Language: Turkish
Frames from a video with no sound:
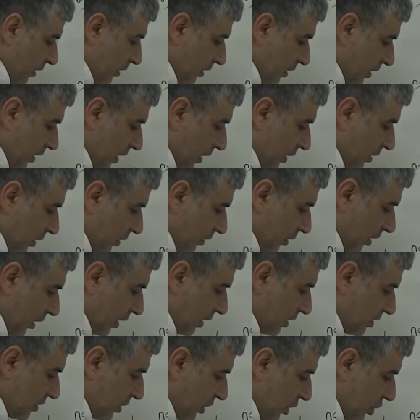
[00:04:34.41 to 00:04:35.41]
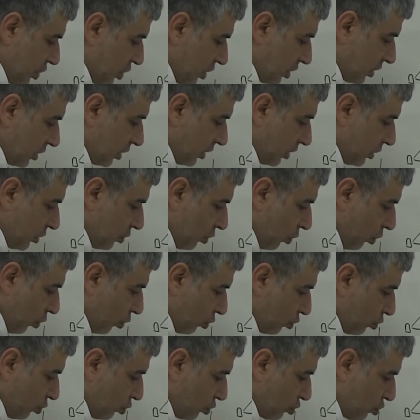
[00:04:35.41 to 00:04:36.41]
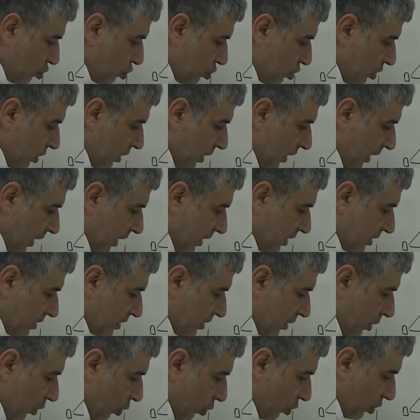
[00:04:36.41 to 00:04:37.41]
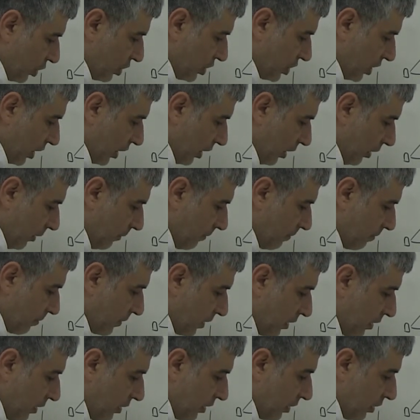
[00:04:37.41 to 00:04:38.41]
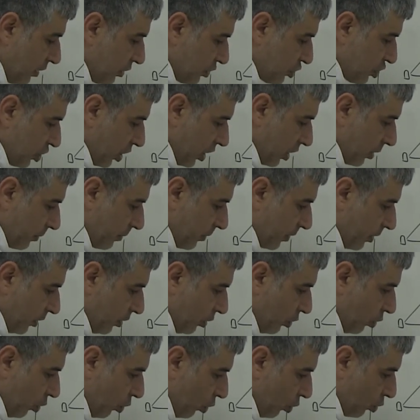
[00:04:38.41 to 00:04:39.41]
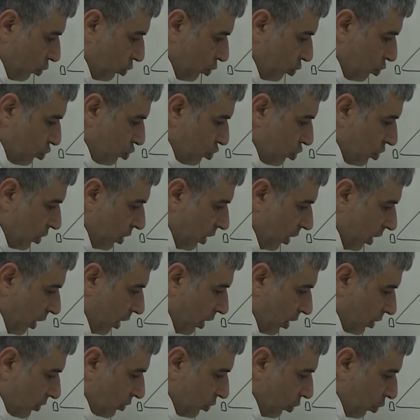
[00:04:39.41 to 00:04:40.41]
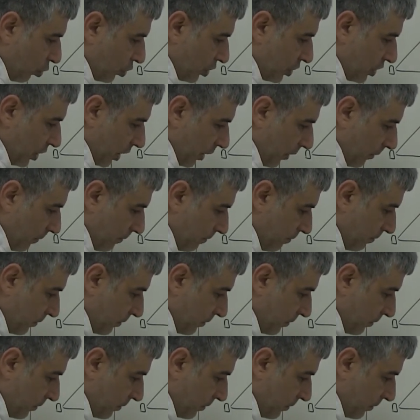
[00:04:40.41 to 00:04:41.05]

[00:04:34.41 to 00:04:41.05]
Y'nin karesi eşittir 13 eksi 12 çarpı 13 artı 12.